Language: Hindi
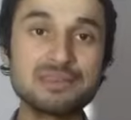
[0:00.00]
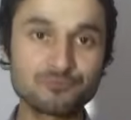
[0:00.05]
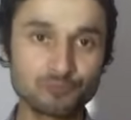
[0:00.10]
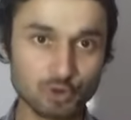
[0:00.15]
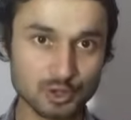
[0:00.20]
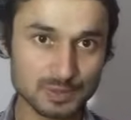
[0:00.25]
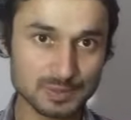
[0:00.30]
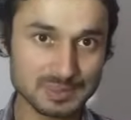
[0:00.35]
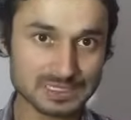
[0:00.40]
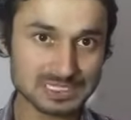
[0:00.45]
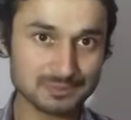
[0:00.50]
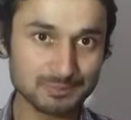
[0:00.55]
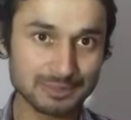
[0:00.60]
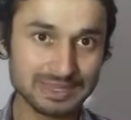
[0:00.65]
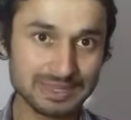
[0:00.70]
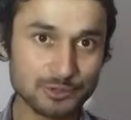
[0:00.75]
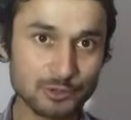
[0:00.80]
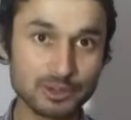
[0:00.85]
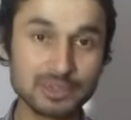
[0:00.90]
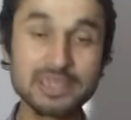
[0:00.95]
में इन्फॉर्मेशन
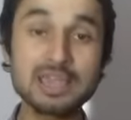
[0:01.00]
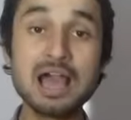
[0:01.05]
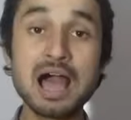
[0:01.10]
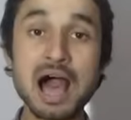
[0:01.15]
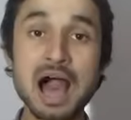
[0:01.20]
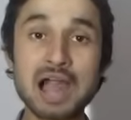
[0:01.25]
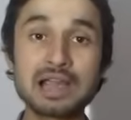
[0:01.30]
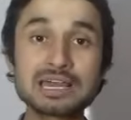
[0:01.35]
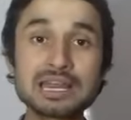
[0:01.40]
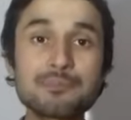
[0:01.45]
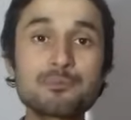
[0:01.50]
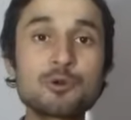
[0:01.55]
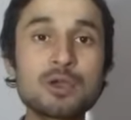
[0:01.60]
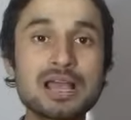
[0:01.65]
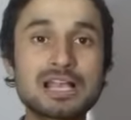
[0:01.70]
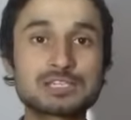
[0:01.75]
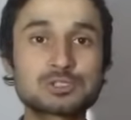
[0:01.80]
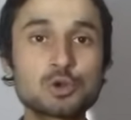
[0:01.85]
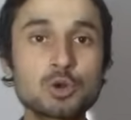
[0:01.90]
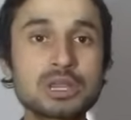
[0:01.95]
मिली होगी अगर आपको
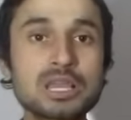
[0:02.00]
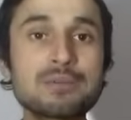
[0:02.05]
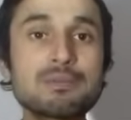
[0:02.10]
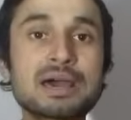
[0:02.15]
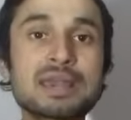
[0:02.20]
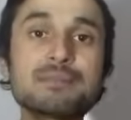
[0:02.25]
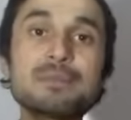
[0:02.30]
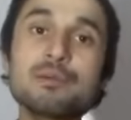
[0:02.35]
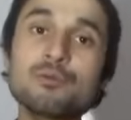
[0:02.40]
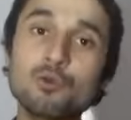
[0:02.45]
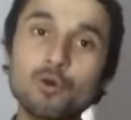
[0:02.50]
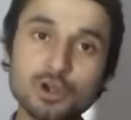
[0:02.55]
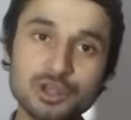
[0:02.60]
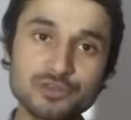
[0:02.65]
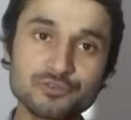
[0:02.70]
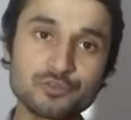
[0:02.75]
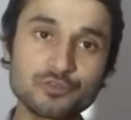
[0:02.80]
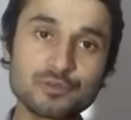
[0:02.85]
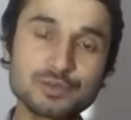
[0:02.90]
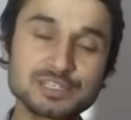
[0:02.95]
एजोर के बारे में और
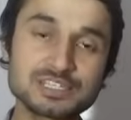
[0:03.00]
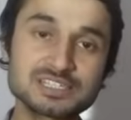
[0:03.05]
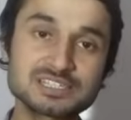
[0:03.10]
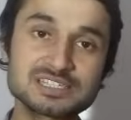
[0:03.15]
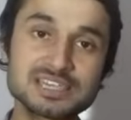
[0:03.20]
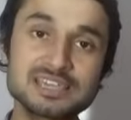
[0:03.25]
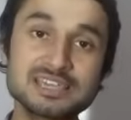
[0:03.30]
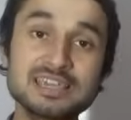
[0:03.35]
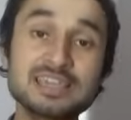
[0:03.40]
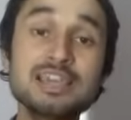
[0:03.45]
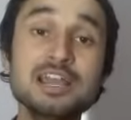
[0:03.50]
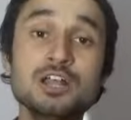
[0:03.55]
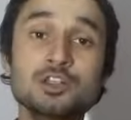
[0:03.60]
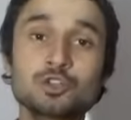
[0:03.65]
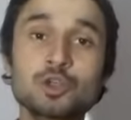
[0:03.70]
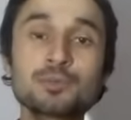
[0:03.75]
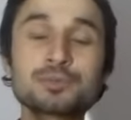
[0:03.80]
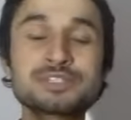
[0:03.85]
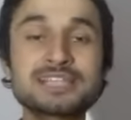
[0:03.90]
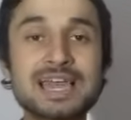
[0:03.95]
इन्फॉर्मेशन चाहिए
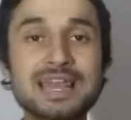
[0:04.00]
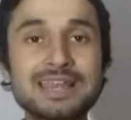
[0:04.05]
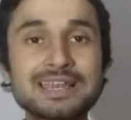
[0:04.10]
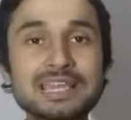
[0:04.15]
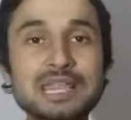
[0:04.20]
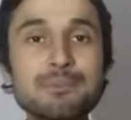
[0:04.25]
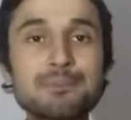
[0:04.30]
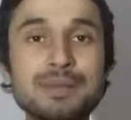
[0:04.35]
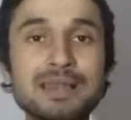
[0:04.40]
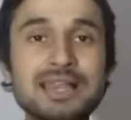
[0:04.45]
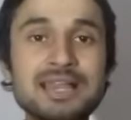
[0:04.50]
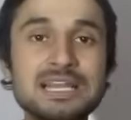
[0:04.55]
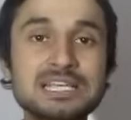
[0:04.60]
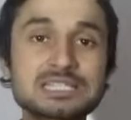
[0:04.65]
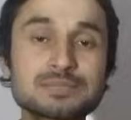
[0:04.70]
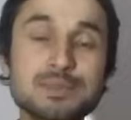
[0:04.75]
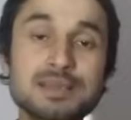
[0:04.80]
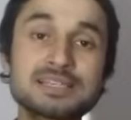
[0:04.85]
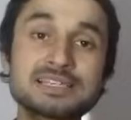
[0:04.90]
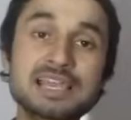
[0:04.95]
तो आप चैनल की
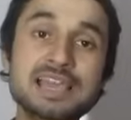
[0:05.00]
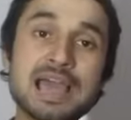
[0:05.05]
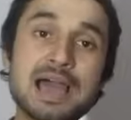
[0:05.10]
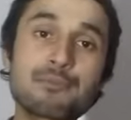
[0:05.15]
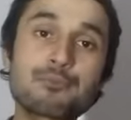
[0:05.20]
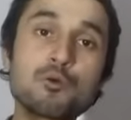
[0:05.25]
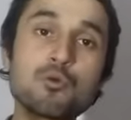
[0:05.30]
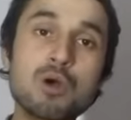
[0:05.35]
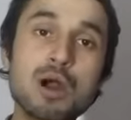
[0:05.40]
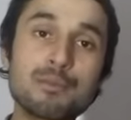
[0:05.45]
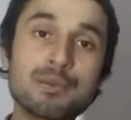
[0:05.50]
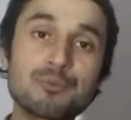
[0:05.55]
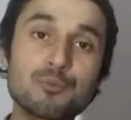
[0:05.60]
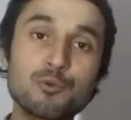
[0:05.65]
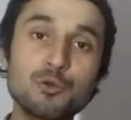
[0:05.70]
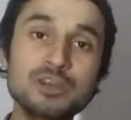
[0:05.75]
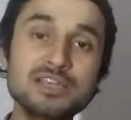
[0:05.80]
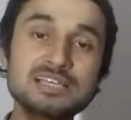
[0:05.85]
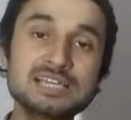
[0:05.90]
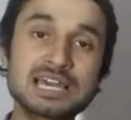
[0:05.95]
प्लेलिस्ट में जाएं आपको वहाँ पे
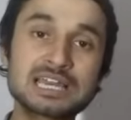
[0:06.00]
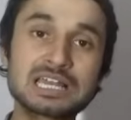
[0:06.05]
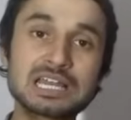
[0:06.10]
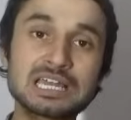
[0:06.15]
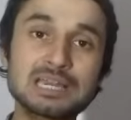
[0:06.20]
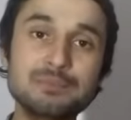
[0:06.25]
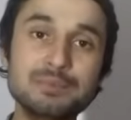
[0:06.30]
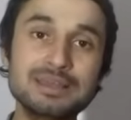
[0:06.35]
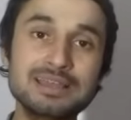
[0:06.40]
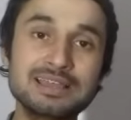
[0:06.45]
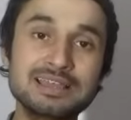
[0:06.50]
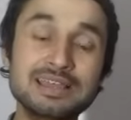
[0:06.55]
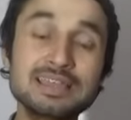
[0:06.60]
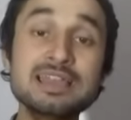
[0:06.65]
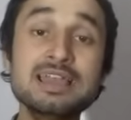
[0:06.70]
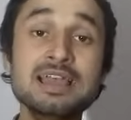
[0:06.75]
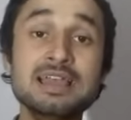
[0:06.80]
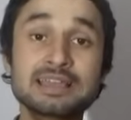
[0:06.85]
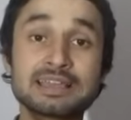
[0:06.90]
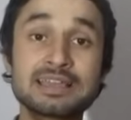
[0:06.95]
पूरी जानकारी
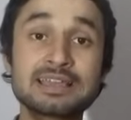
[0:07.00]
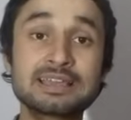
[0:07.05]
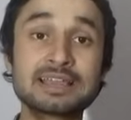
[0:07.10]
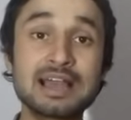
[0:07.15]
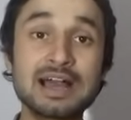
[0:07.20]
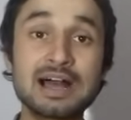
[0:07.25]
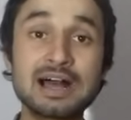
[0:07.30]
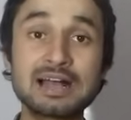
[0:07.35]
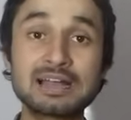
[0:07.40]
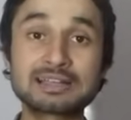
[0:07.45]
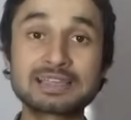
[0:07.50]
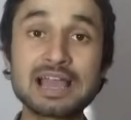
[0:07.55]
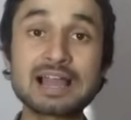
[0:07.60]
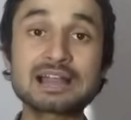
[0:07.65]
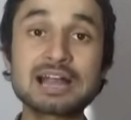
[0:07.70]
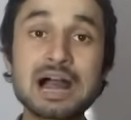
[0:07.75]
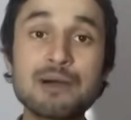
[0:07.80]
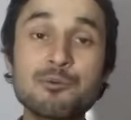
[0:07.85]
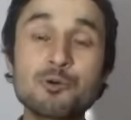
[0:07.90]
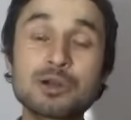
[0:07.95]
मिलेगी कि क्या
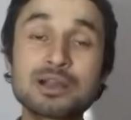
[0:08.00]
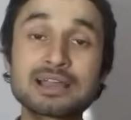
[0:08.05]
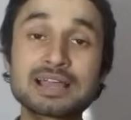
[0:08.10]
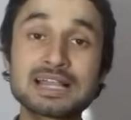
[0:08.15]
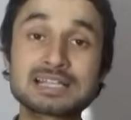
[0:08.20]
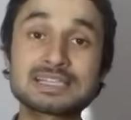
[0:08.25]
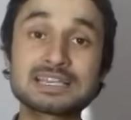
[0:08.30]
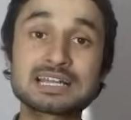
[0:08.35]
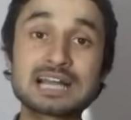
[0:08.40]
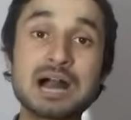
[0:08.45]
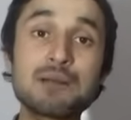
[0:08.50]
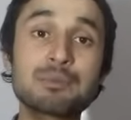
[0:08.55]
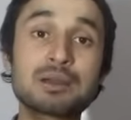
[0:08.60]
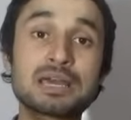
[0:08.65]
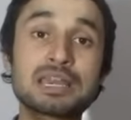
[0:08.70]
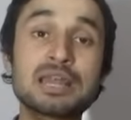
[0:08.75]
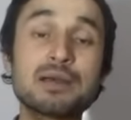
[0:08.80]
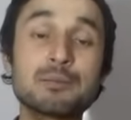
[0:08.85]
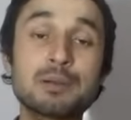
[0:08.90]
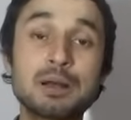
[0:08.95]
काम हुआ कैसे काम
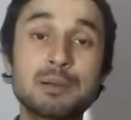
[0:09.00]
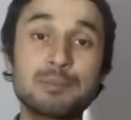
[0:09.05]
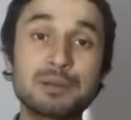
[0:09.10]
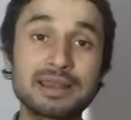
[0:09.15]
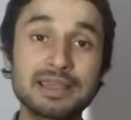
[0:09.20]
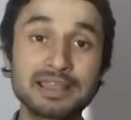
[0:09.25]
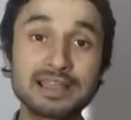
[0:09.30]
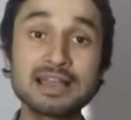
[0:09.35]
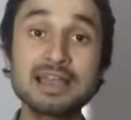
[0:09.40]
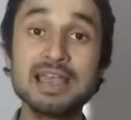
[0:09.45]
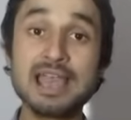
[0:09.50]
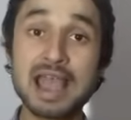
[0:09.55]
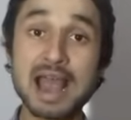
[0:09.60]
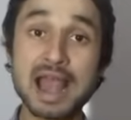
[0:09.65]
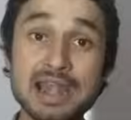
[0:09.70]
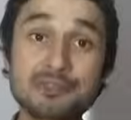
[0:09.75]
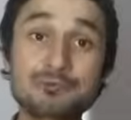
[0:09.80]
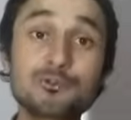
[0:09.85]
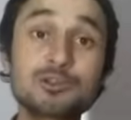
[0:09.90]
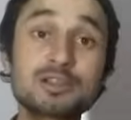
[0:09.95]
करना पड़ेगा
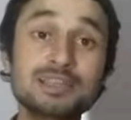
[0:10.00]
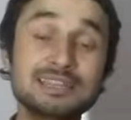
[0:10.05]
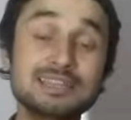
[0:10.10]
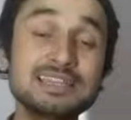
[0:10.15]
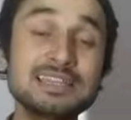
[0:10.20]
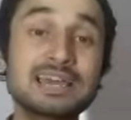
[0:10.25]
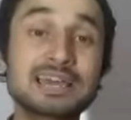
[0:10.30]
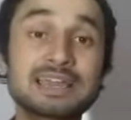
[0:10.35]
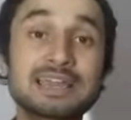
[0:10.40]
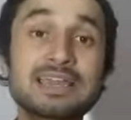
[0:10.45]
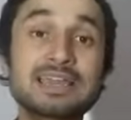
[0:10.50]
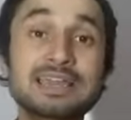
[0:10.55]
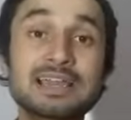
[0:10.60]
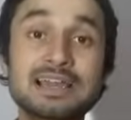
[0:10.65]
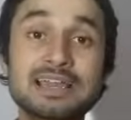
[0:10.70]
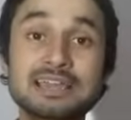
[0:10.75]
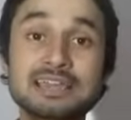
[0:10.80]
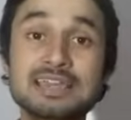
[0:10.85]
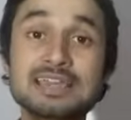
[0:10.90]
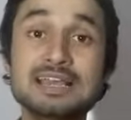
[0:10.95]
एंड आपको कितनी अर्निंग
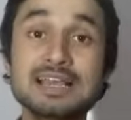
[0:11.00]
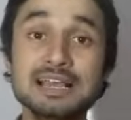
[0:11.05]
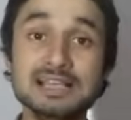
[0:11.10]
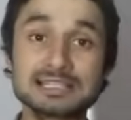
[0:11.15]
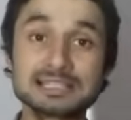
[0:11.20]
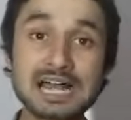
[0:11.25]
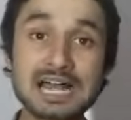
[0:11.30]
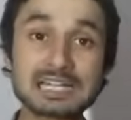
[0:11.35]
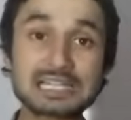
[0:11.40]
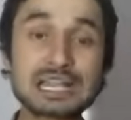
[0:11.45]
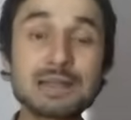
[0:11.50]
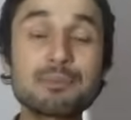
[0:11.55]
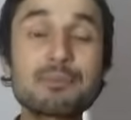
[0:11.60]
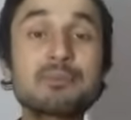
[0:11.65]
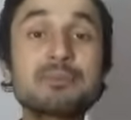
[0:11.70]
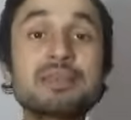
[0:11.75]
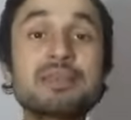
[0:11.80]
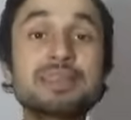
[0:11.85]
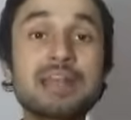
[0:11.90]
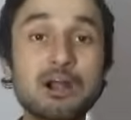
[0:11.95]
आएगी साथ ही आप
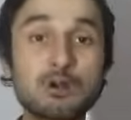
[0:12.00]
अपने